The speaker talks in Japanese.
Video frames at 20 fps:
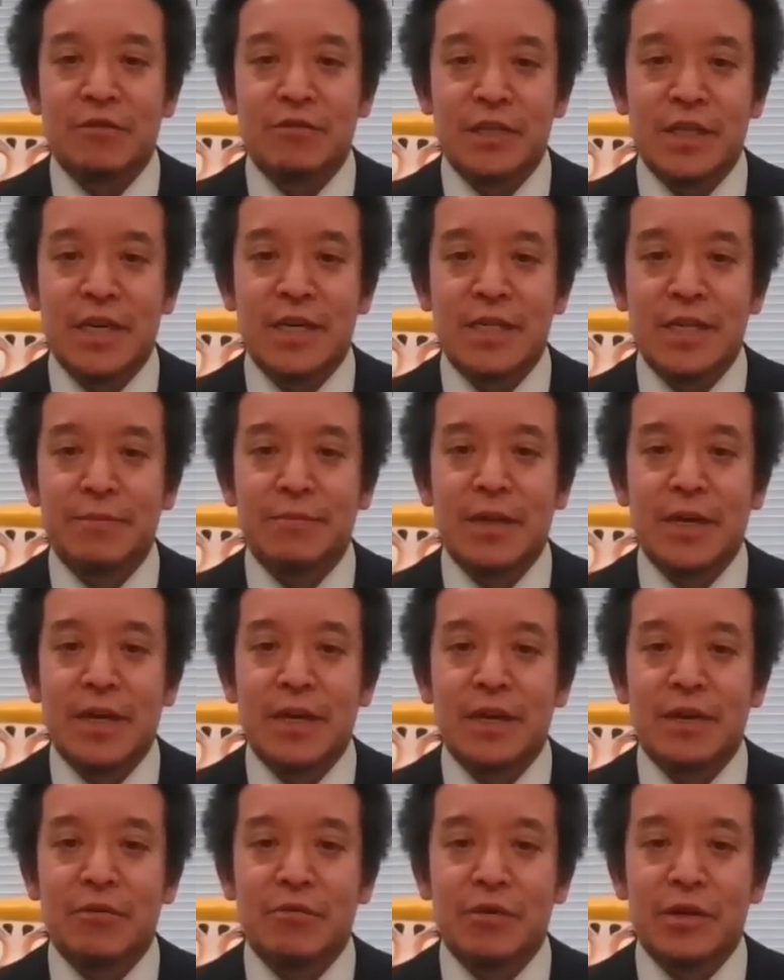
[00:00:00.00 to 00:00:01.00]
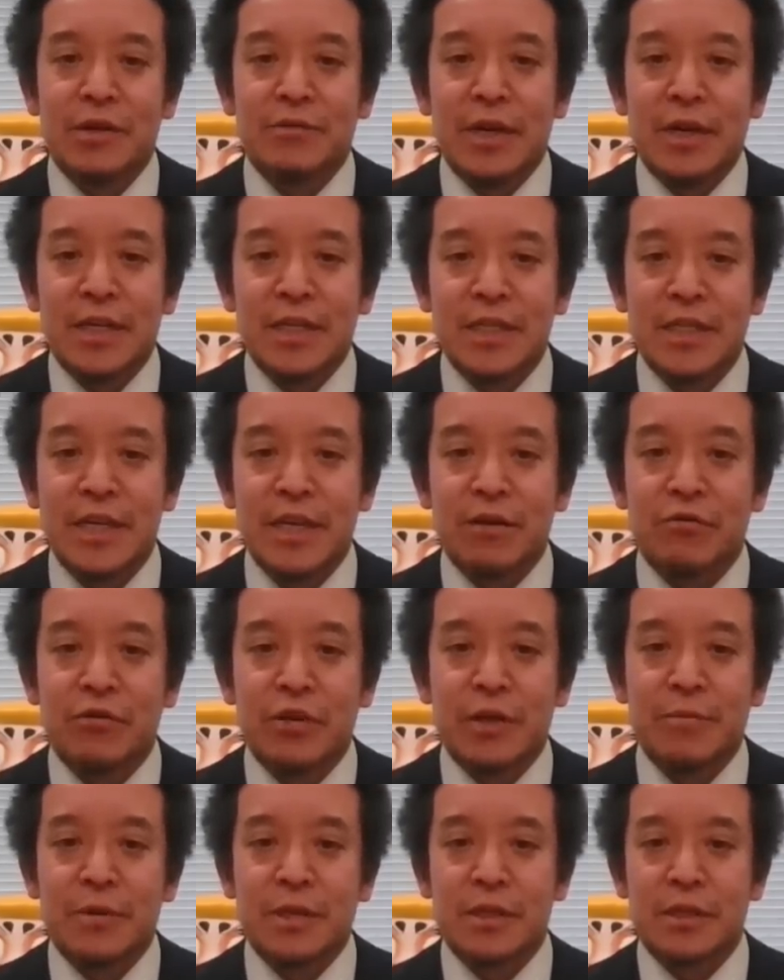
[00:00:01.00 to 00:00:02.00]
口挟まないようにはしてお
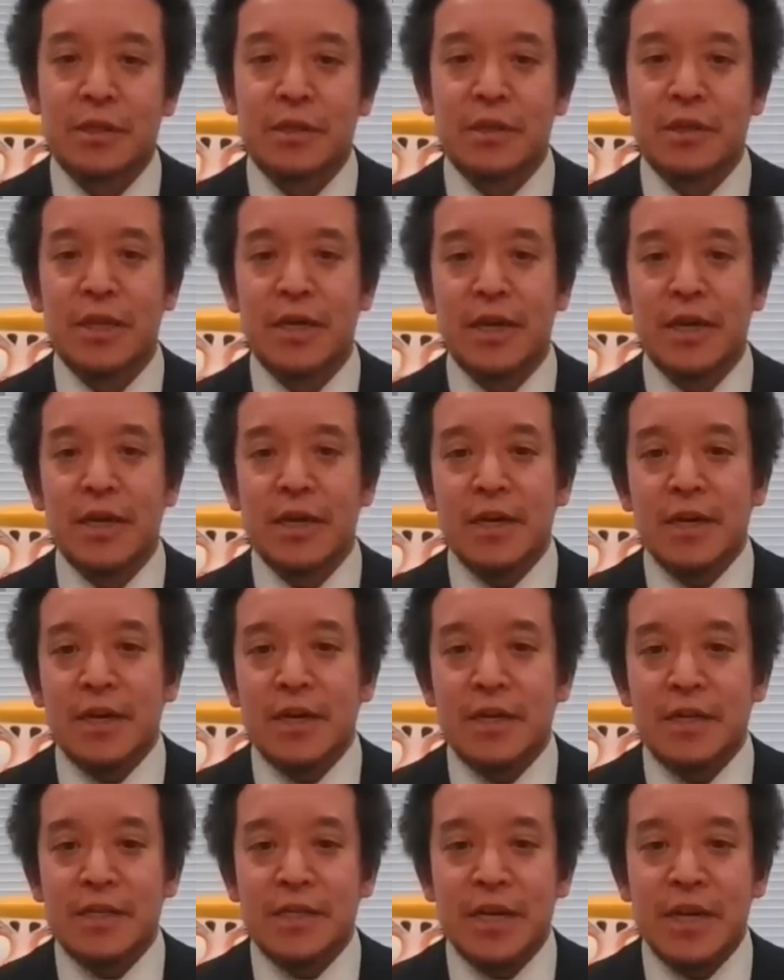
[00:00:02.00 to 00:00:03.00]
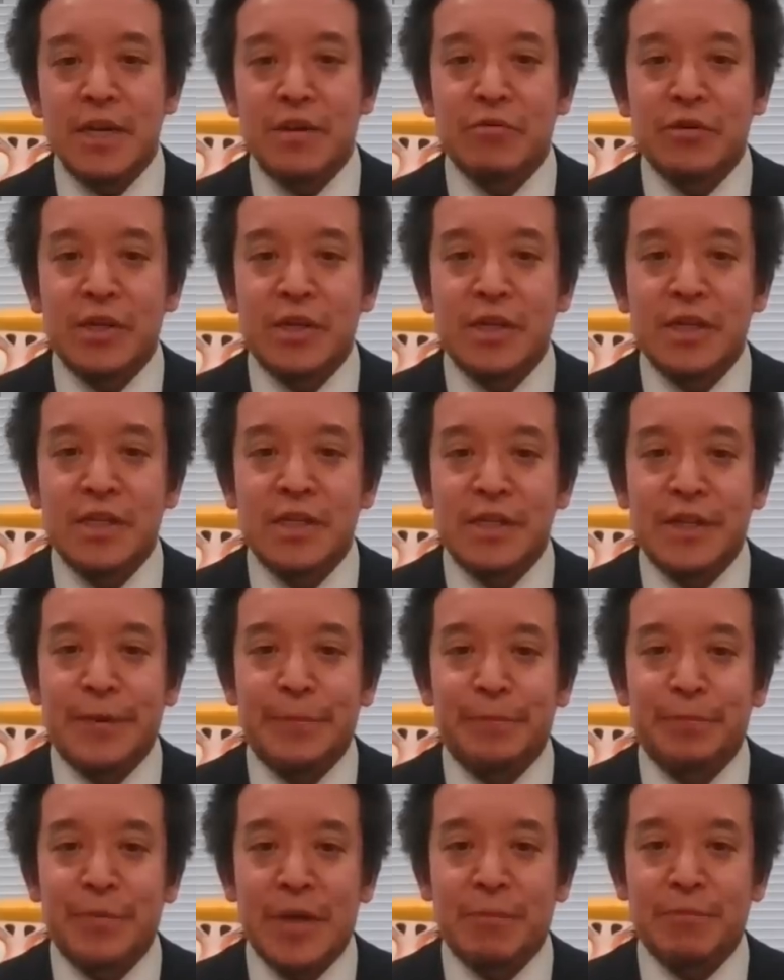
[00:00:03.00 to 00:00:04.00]
ります。で、最後にです
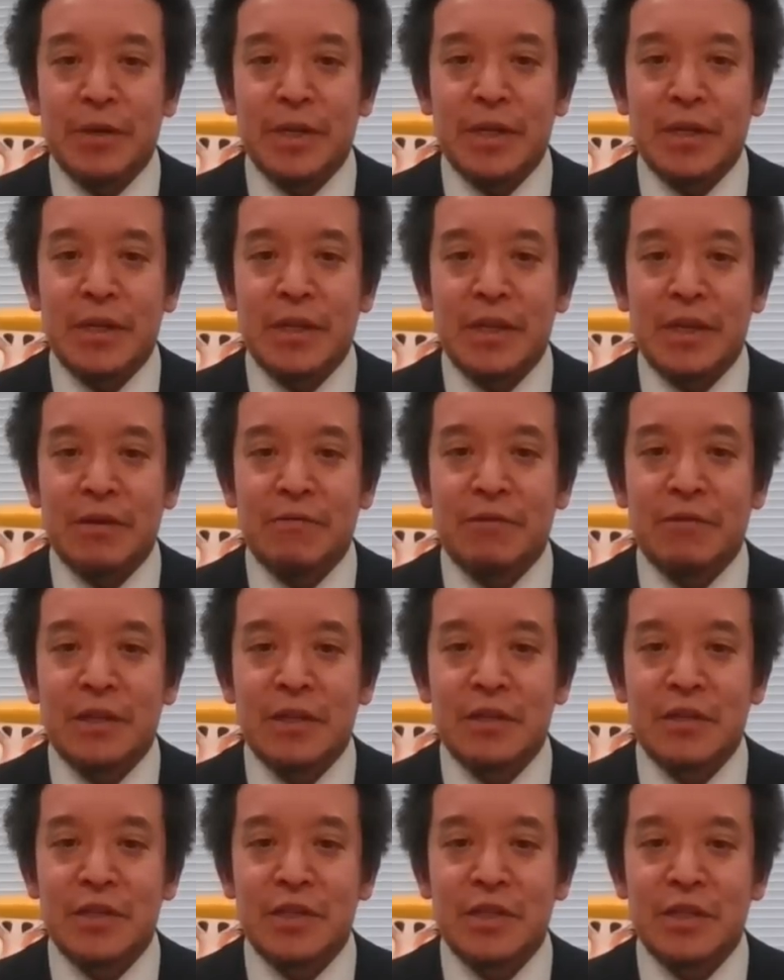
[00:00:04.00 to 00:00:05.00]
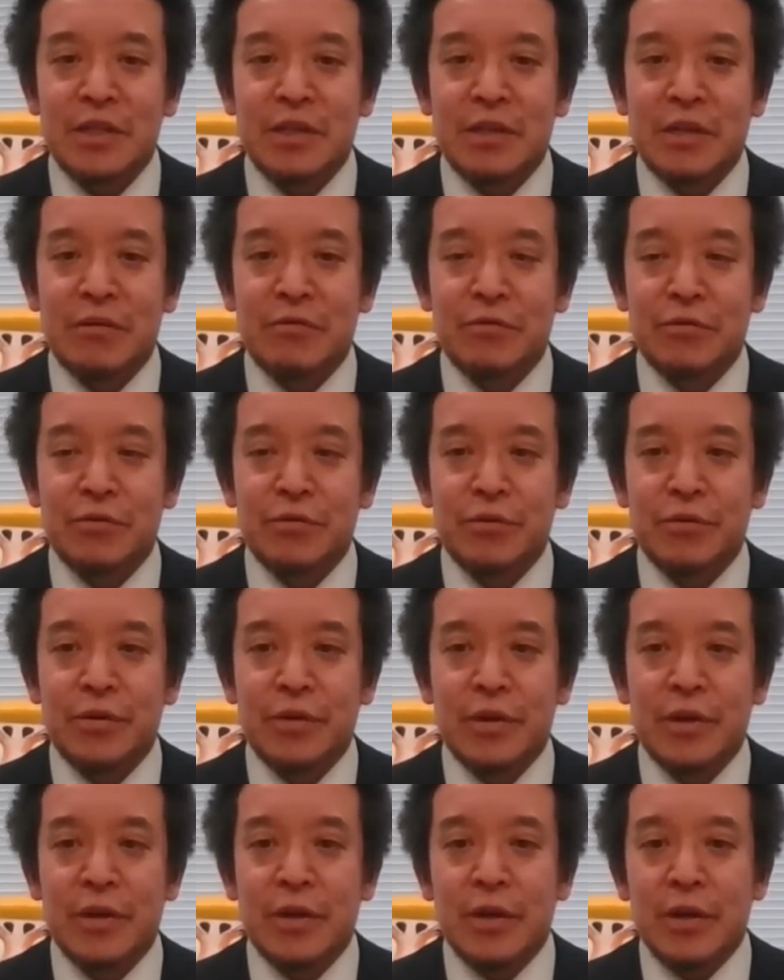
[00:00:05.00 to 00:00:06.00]
ね、やっぱりね、私のこ
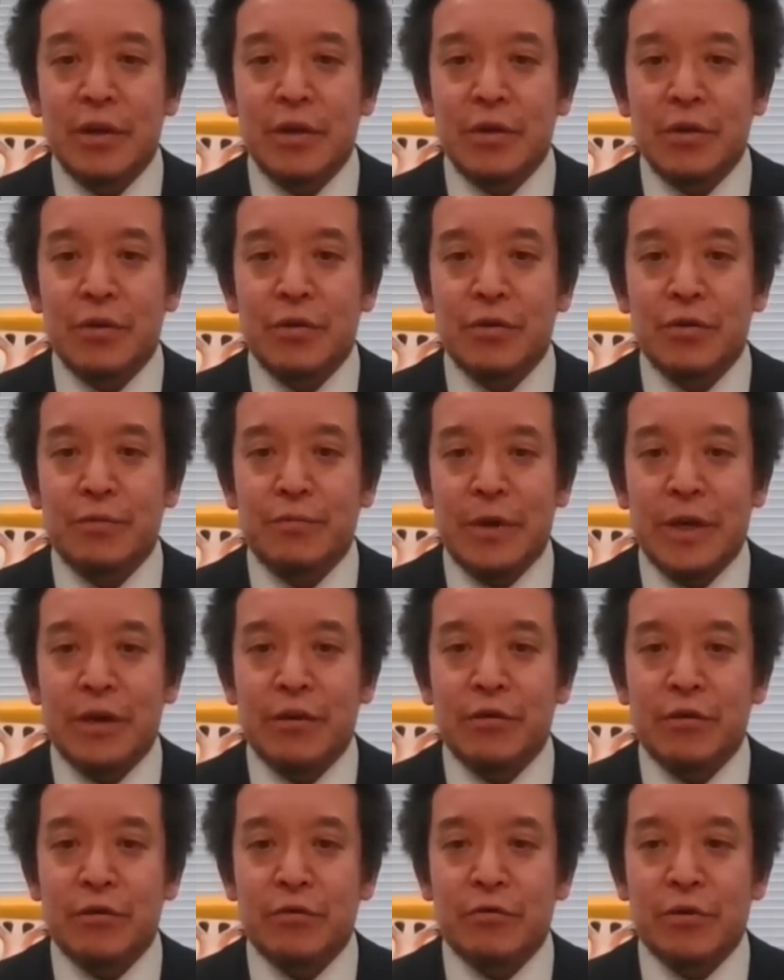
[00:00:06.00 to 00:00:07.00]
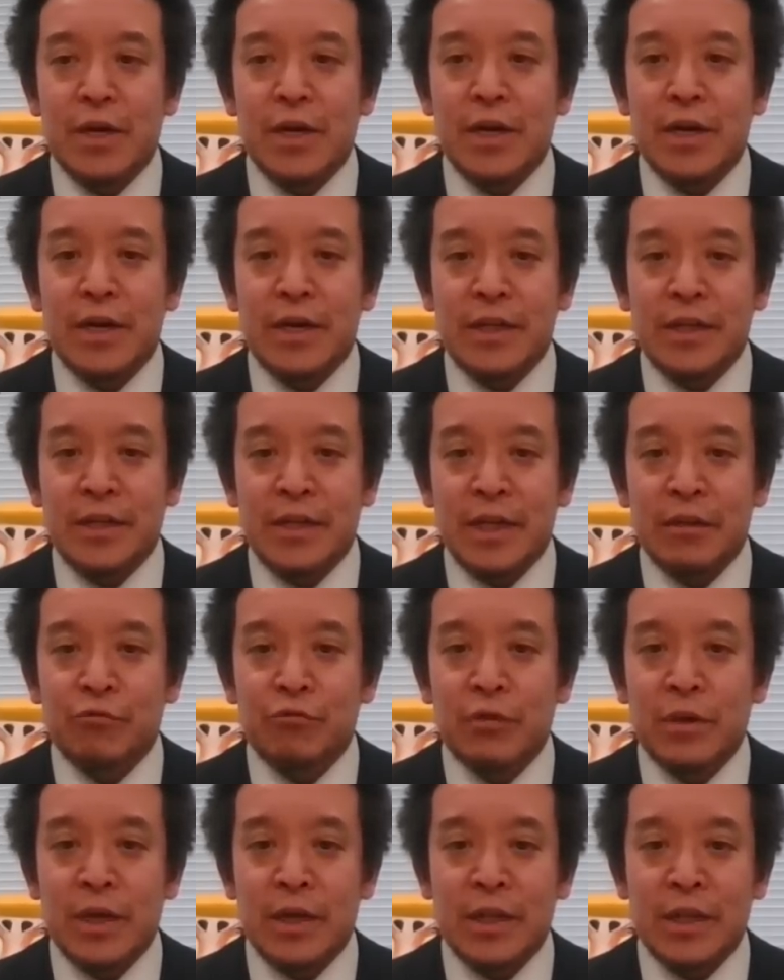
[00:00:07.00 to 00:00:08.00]
とを、いろいろと考えて他
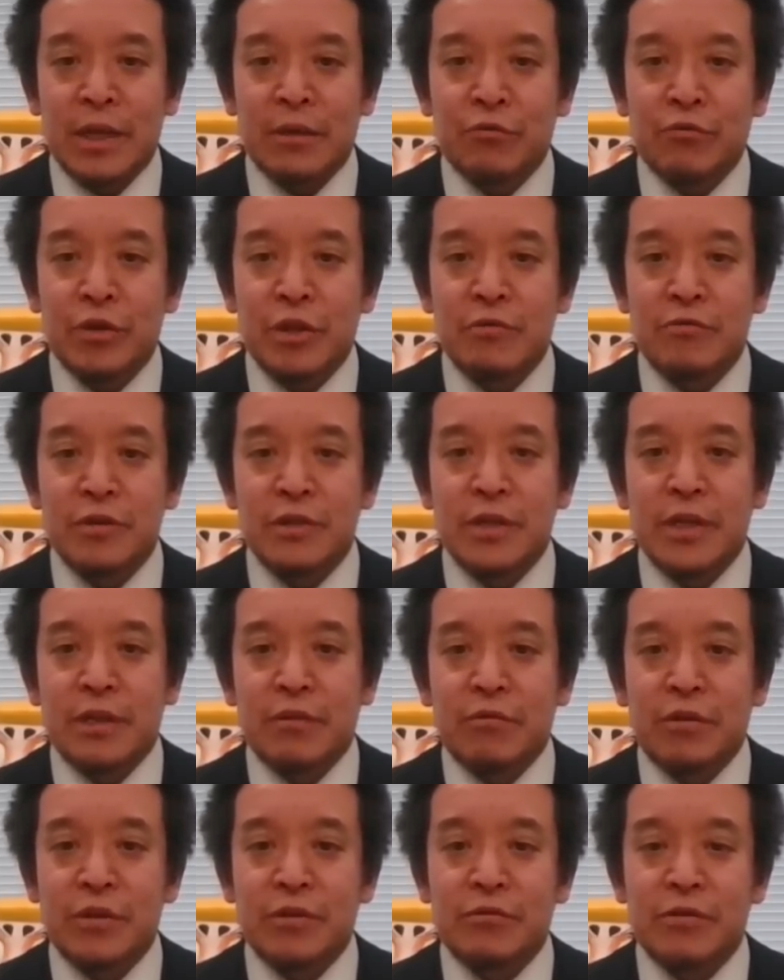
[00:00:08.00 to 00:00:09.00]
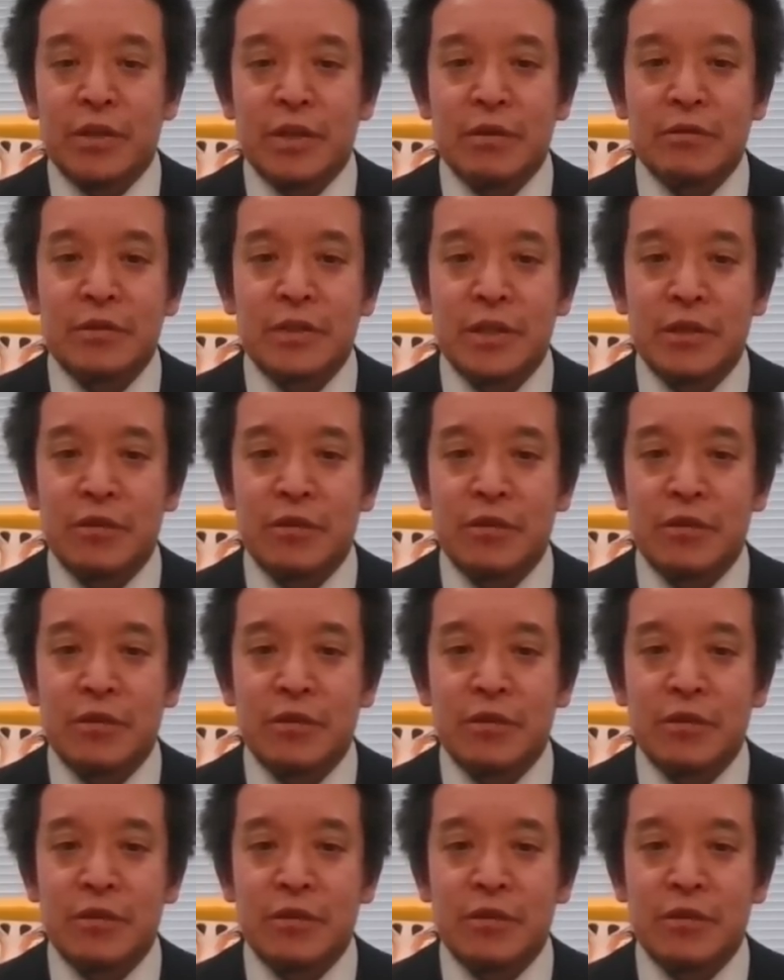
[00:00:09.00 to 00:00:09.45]
党に移れと言ってるんですけ